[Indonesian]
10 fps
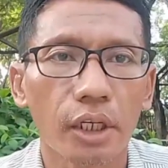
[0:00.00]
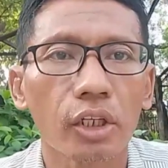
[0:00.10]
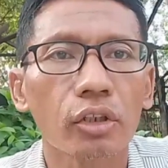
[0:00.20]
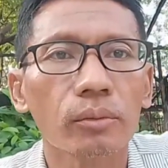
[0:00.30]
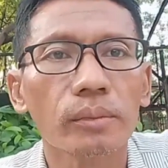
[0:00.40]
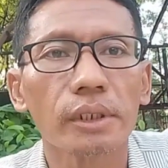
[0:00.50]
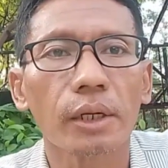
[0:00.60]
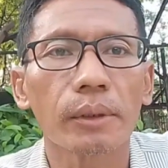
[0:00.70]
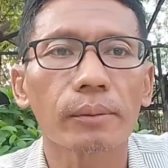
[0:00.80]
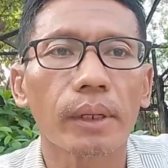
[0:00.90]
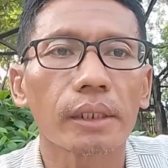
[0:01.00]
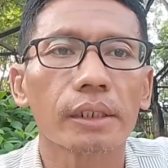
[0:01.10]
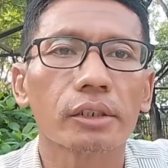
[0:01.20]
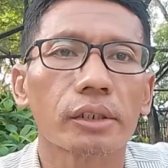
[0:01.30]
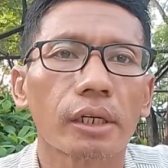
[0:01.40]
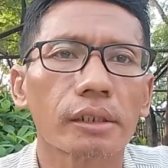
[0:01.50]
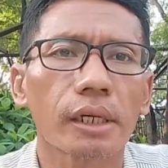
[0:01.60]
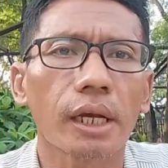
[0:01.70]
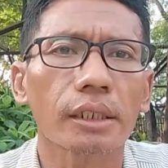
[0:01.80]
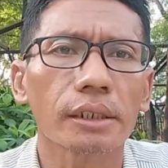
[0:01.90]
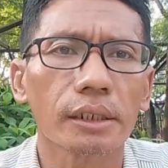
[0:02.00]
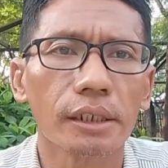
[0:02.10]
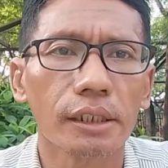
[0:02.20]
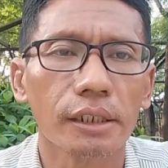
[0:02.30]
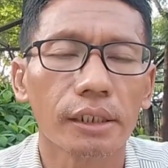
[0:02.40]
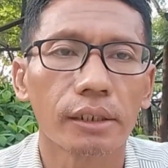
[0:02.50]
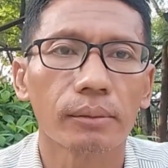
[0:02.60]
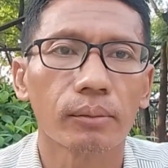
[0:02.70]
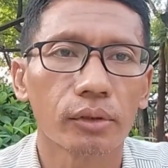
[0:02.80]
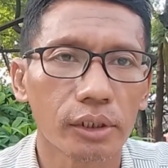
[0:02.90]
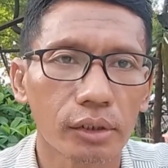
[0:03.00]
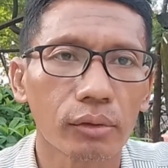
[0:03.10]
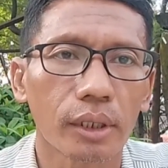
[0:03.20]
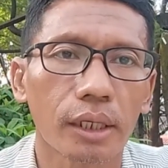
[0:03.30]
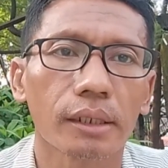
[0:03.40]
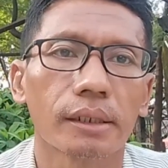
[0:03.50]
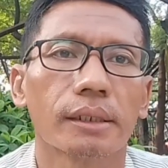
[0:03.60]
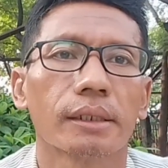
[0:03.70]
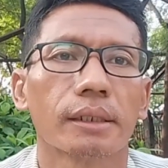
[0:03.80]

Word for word: Shalom, selamat pagi sedang terkasih. Puji Tuhan.